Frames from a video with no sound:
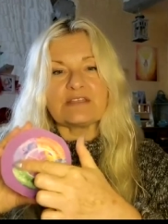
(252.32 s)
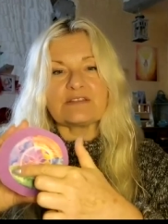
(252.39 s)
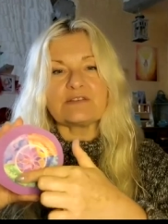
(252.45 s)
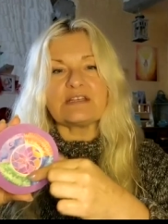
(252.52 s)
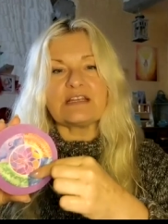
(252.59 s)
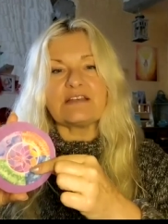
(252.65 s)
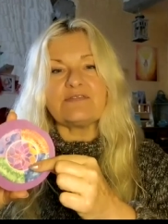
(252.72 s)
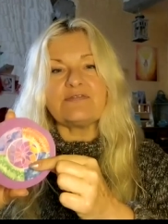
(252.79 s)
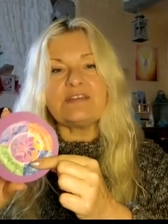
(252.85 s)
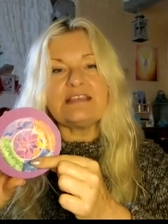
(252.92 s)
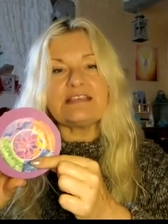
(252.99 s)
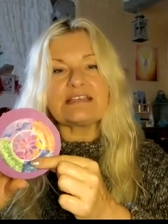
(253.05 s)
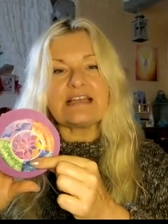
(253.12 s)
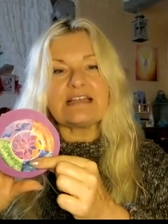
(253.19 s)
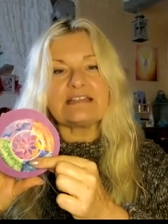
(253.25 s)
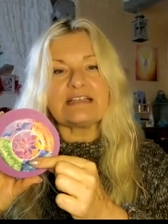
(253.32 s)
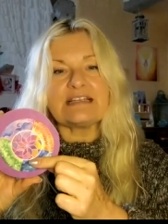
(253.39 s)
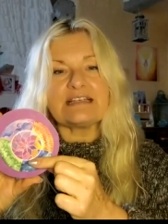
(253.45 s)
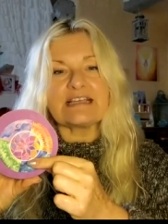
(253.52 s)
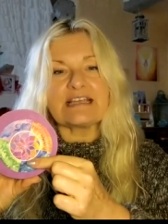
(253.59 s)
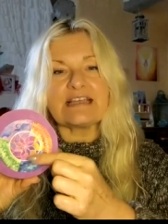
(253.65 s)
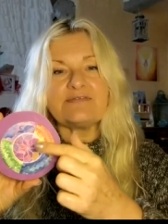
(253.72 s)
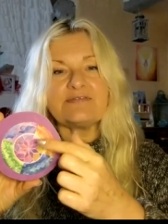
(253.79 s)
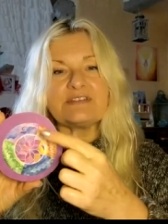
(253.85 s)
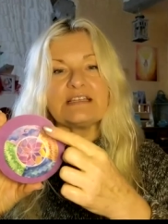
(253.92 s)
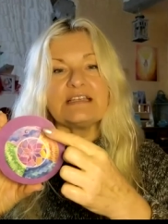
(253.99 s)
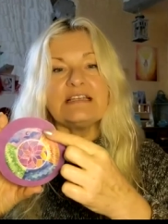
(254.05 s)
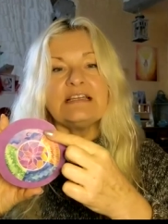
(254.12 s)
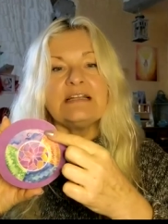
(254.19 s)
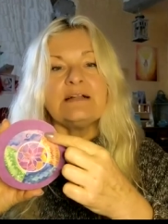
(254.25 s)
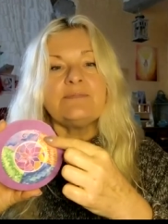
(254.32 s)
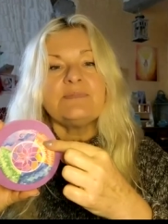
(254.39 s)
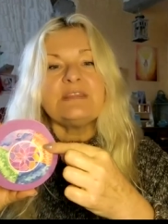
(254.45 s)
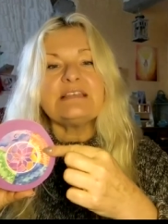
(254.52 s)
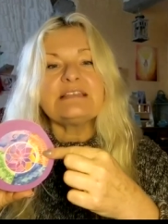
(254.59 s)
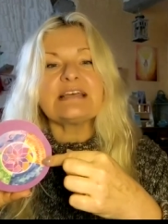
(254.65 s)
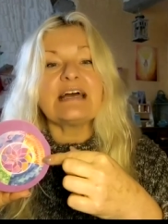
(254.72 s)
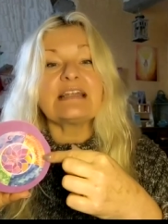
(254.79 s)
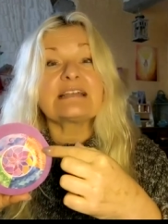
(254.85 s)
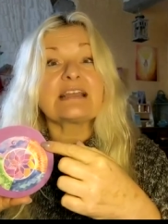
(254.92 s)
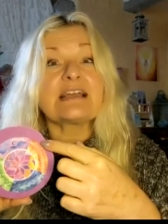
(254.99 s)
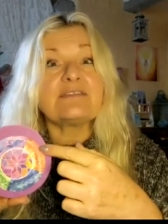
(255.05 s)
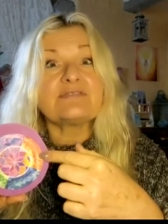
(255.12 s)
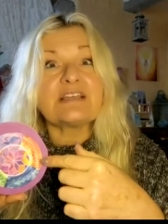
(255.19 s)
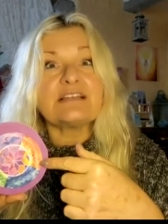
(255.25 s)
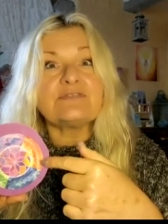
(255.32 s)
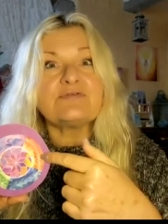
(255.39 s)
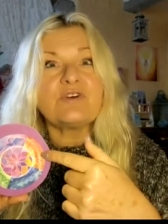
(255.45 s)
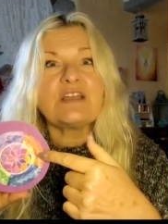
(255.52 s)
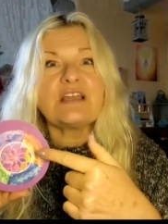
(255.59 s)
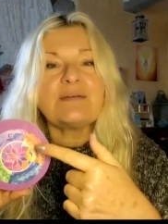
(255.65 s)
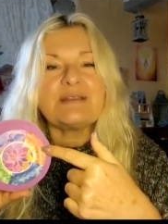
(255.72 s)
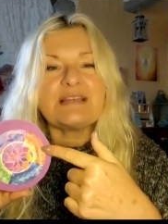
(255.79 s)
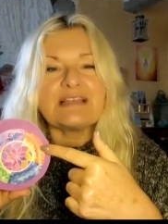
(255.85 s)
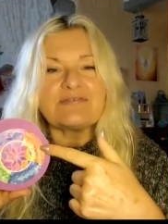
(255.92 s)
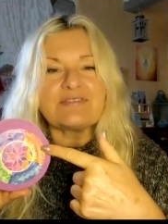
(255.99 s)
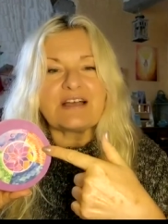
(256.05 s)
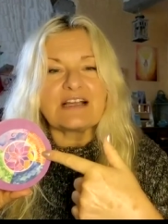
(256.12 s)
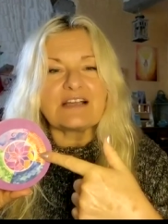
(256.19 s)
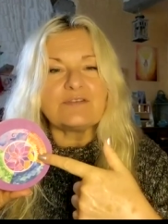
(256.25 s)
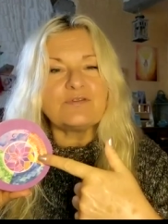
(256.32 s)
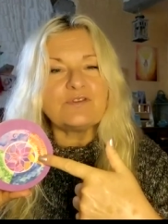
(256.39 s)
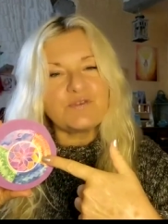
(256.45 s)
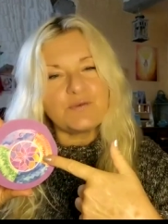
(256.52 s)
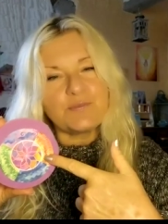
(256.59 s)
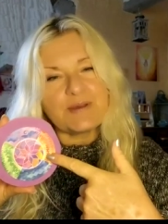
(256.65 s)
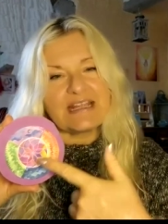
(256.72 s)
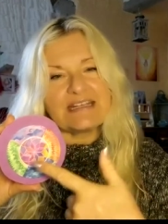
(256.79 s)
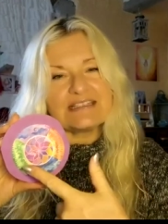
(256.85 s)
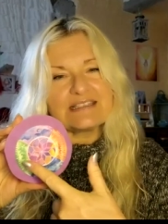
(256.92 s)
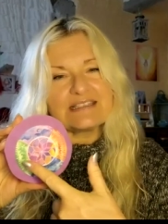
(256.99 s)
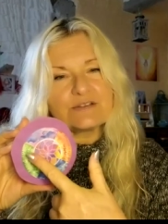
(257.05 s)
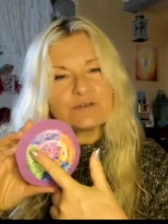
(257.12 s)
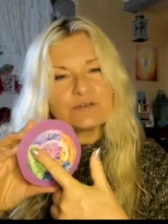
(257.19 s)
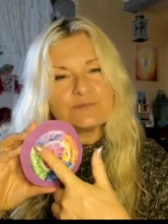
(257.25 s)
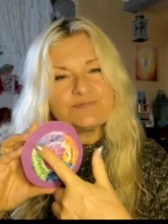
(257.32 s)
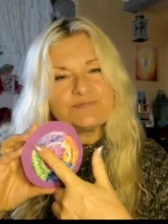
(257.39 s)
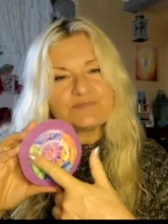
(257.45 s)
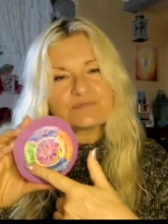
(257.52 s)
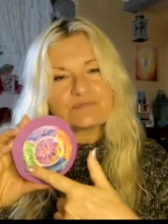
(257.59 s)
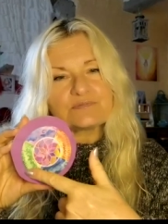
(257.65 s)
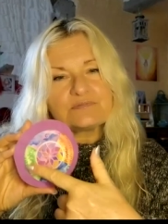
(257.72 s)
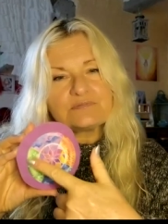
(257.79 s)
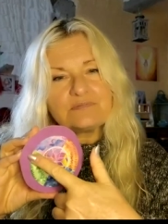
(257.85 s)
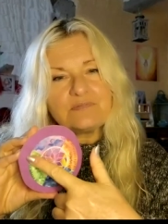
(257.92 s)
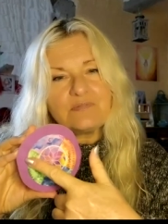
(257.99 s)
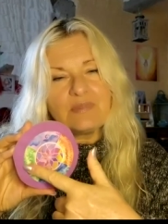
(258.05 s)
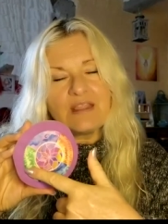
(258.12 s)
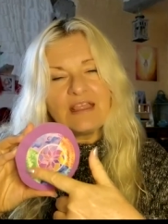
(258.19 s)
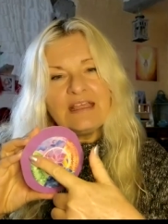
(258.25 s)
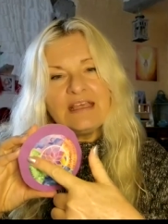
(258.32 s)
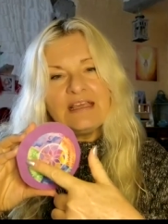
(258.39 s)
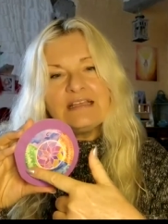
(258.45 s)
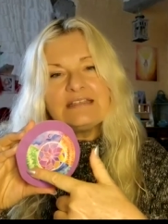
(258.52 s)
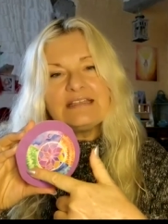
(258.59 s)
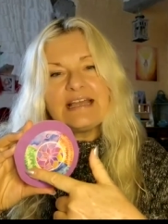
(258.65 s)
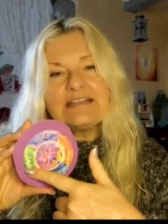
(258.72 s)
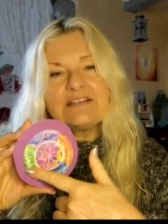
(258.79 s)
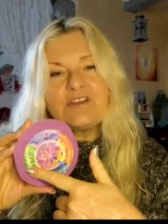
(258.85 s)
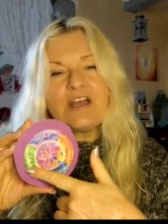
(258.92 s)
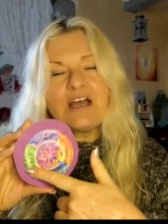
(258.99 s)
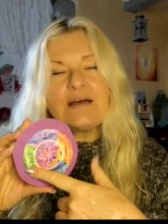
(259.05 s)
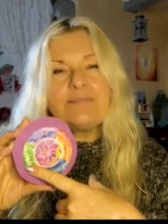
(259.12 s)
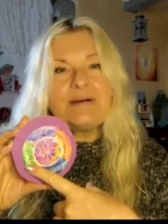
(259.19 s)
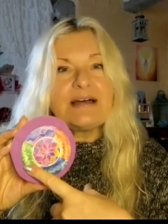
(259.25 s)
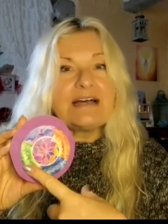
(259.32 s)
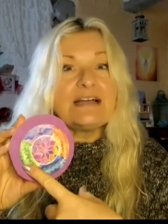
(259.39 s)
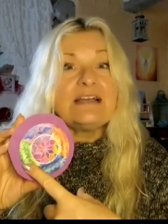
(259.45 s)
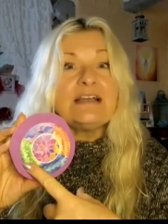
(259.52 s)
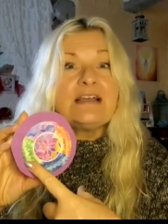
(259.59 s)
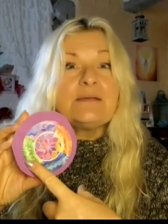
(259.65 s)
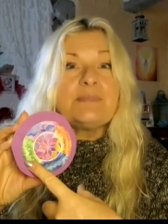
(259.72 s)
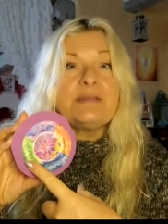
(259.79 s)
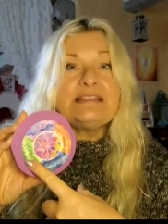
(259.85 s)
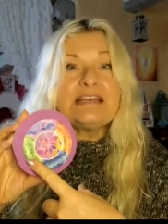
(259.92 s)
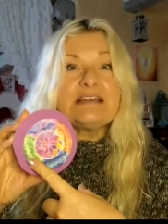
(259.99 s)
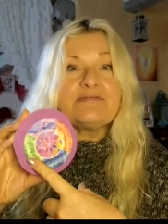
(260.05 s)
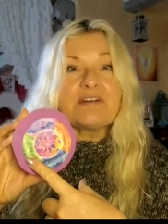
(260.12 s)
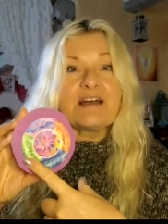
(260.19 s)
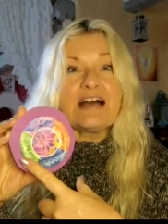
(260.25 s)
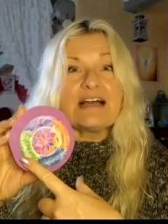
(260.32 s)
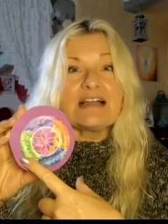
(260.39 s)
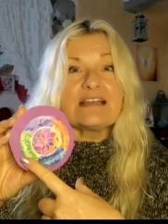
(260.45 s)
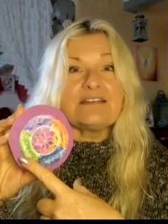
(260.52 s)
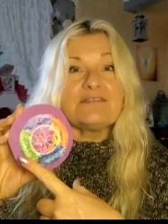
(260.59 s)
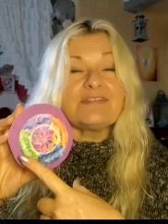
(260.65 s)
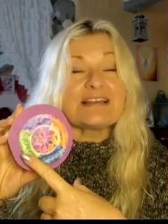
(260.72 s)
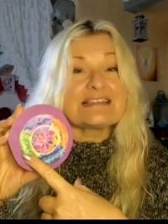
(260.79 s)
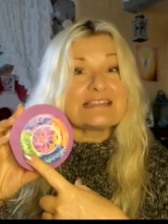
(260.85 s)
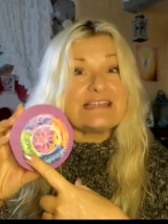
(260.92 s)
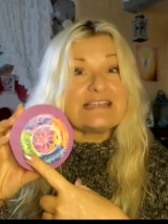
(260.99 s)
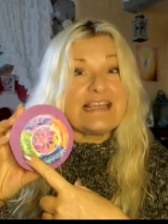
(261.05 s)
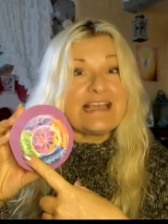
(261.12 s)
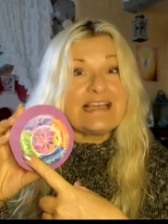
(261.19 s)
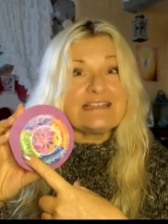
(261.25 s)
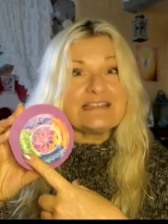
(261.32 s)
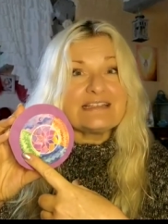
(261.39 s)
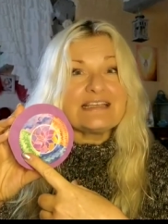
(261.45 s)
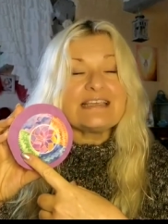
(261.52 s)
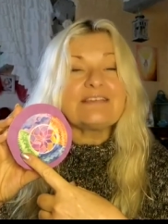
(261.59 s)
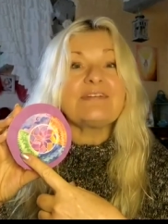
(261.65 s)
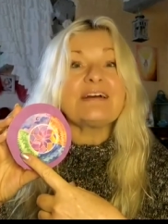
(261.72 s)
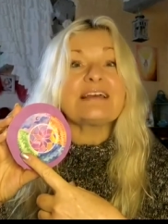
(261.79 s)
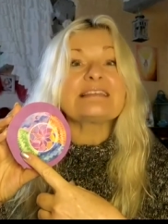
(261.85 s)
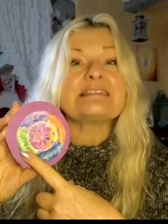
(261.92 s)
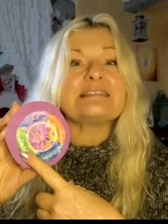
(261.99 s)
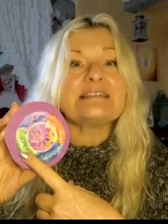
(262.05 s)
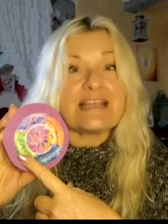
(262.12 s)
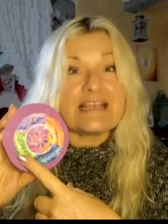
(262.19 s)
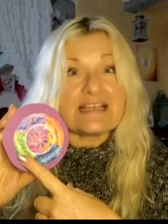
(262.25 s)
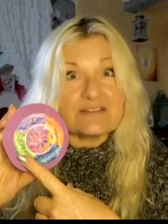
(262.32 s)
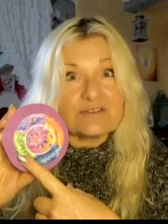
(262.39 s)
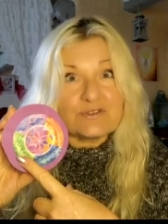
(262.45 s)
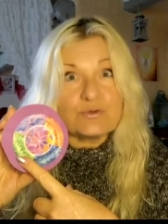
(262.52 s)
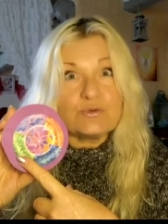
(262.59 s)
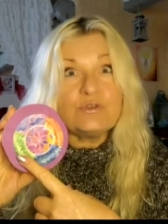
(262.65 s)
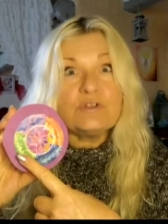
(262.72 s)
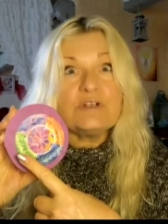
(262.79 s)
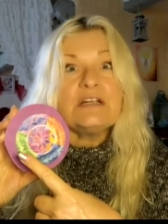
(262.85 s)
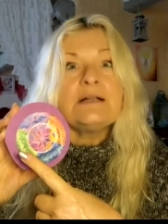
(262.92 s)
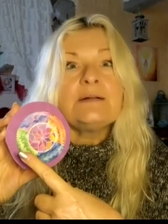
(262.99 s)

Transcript: hast du deine Fähigkeiten, deine Kräfte, die Tatkraft, dein Feuer mit der Frage, wofür brennst du? Dein Körper mit der Frage, was nährt dich, was nährst du?